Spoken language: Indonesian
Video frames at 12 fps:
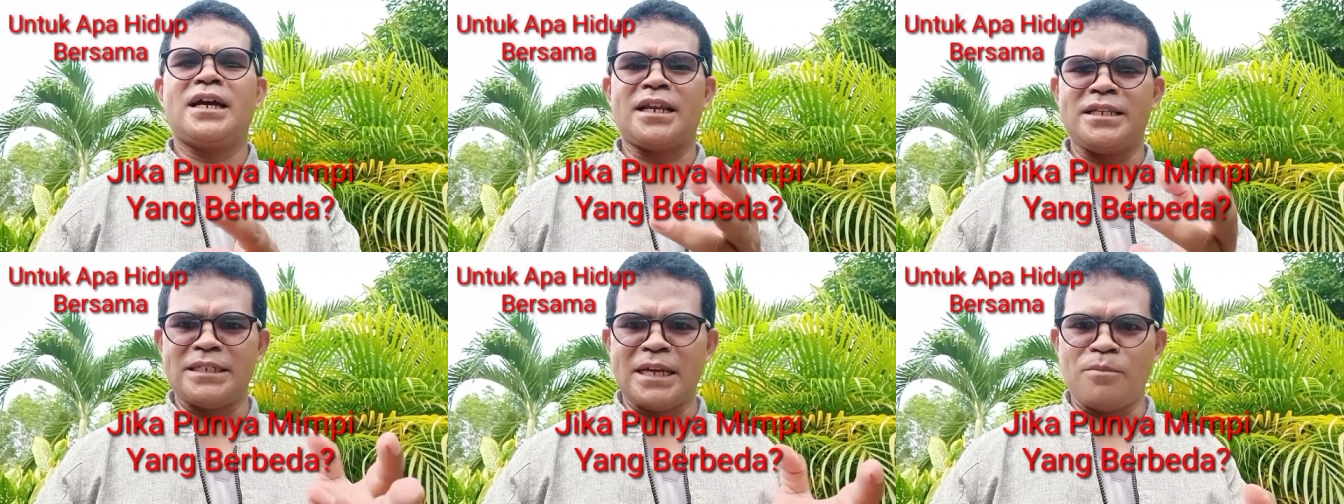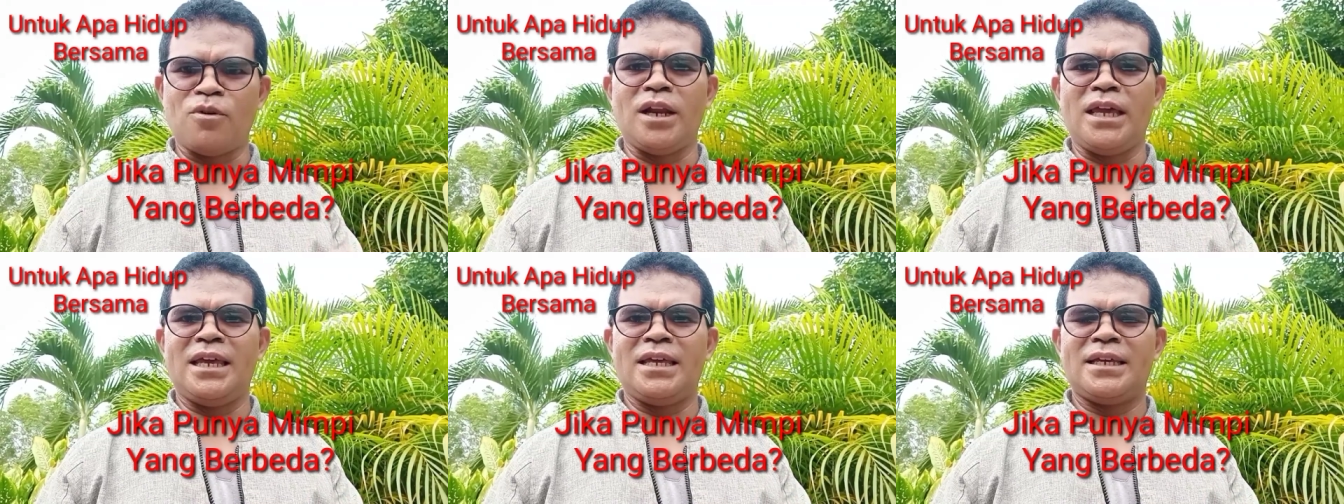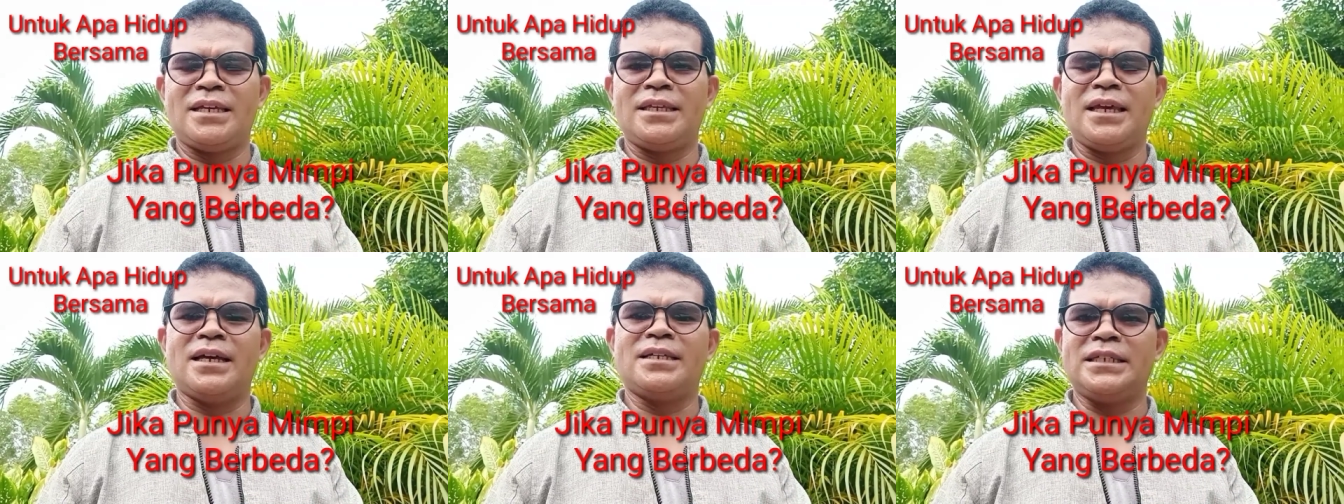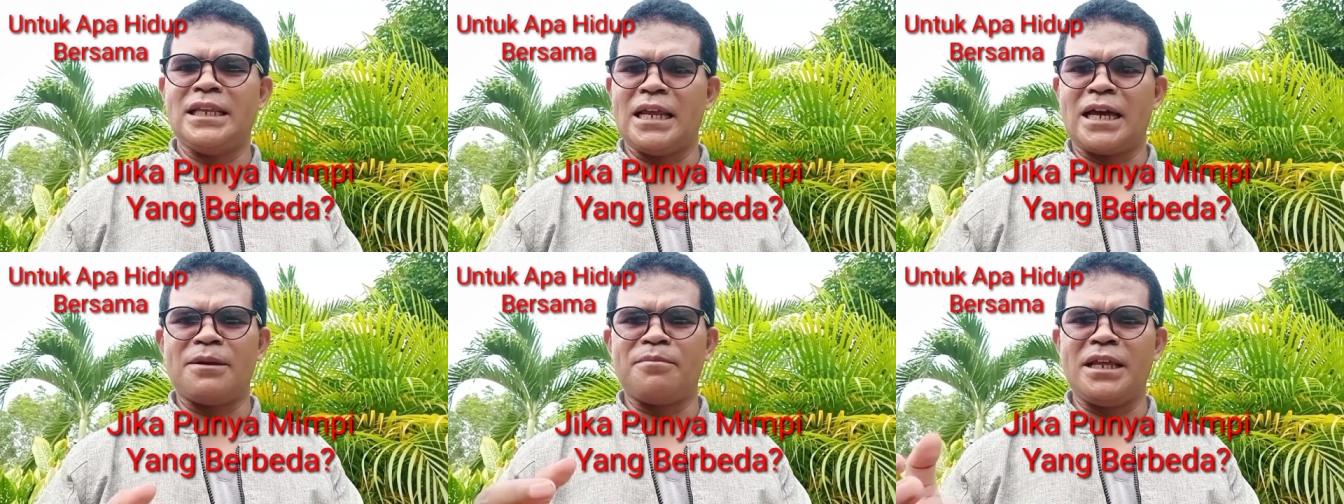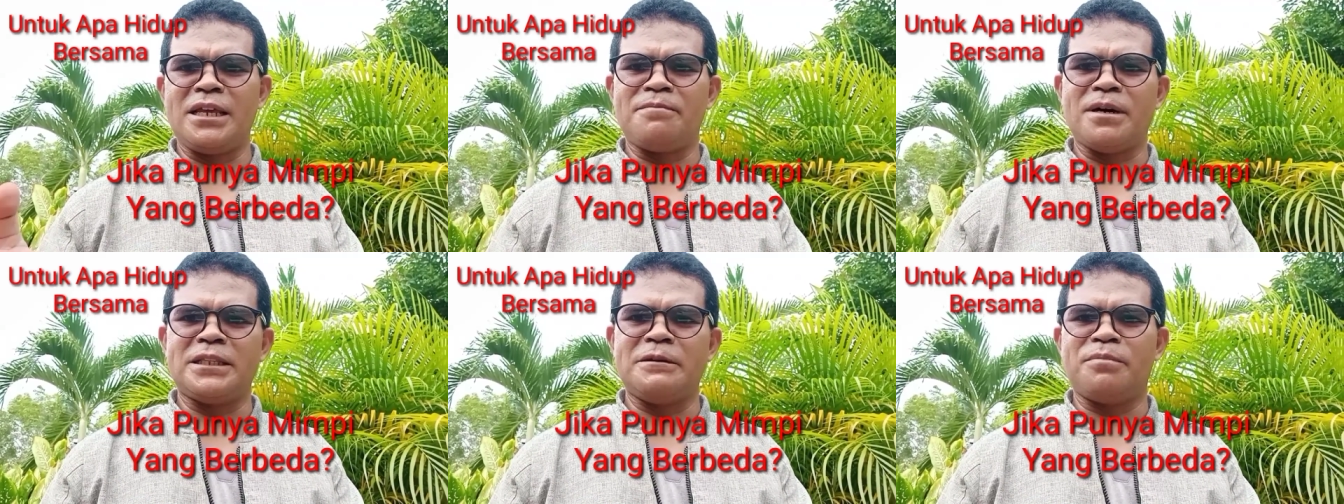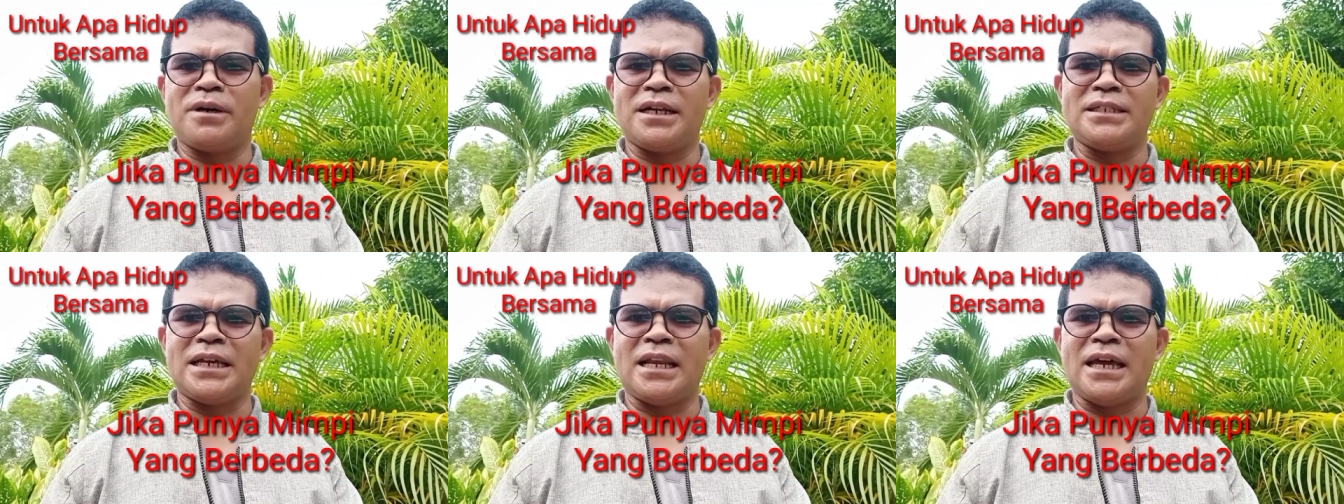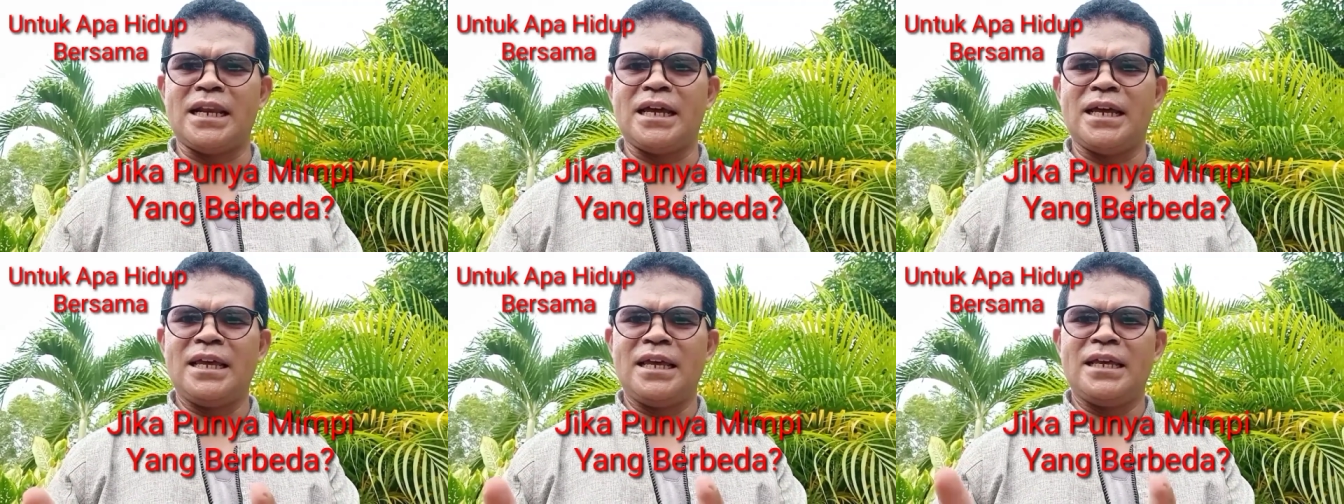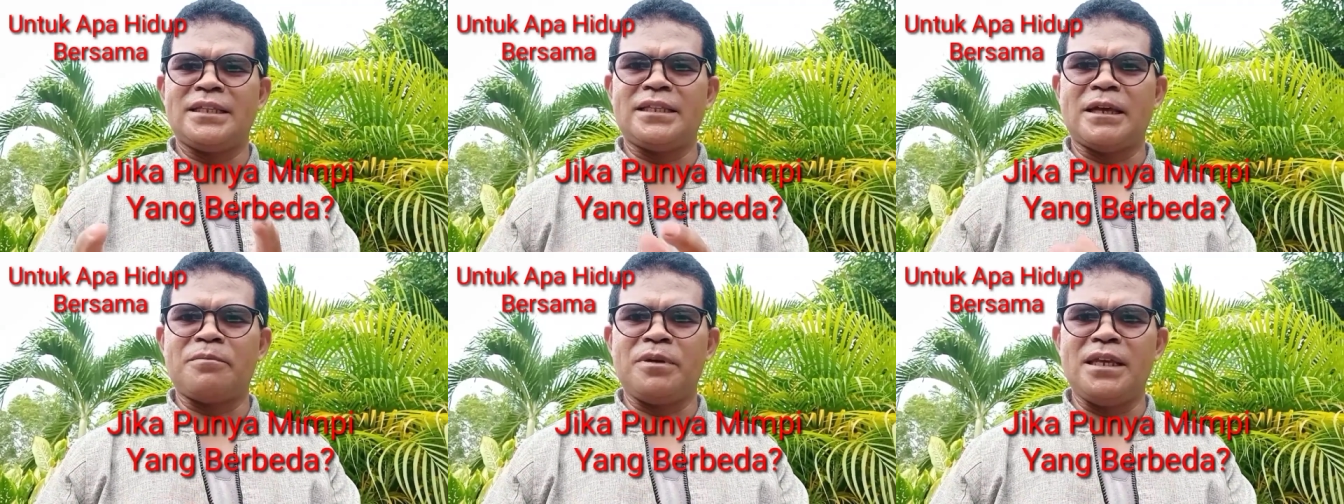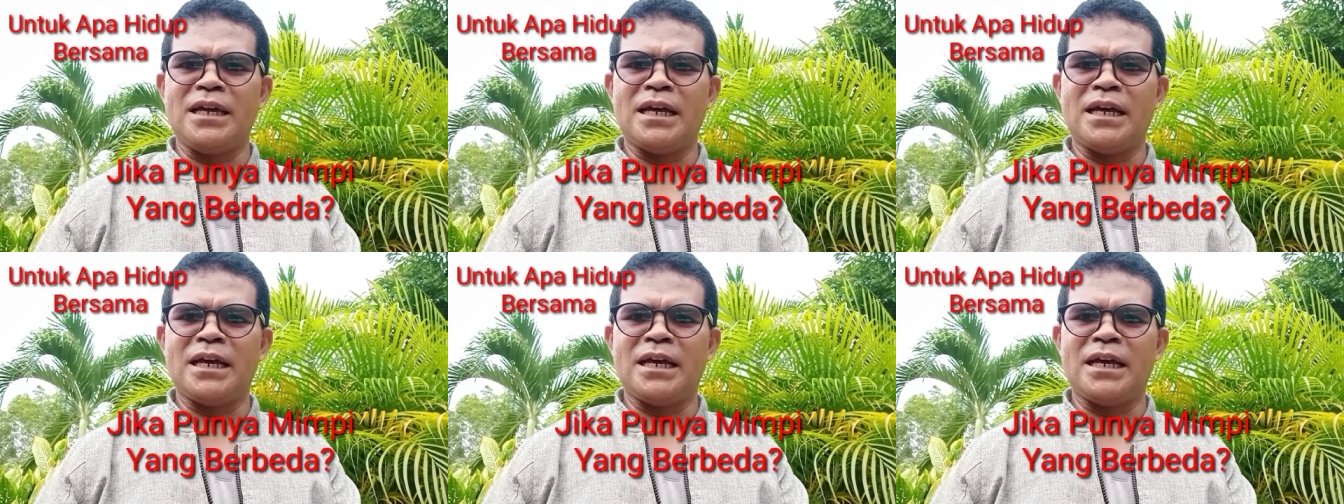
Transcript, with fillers: boleh, ya silakan menikmati pekerjaan Anda, tetapi ingat,